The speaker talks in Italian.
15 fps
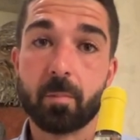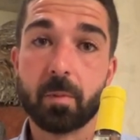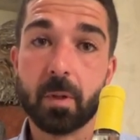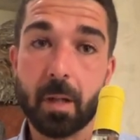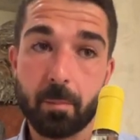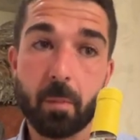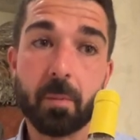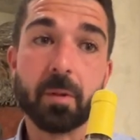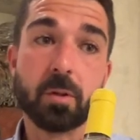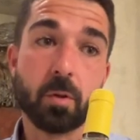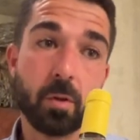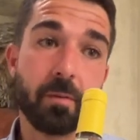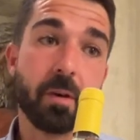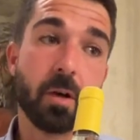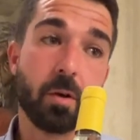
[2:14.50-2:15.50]
nel momento in
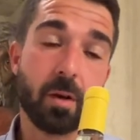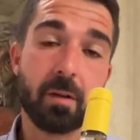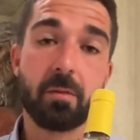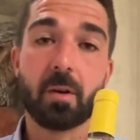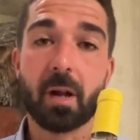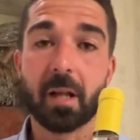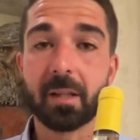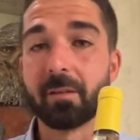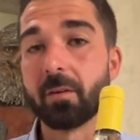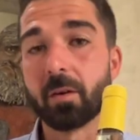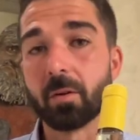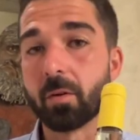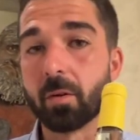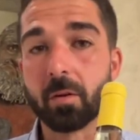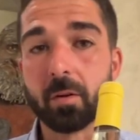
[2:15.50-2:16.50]
cui vengono lavorate
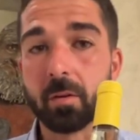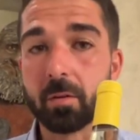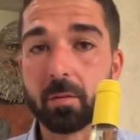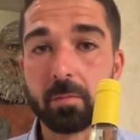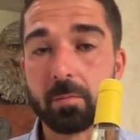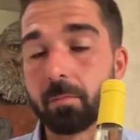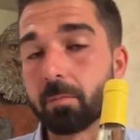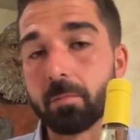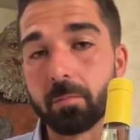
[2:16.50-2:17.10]
vengono,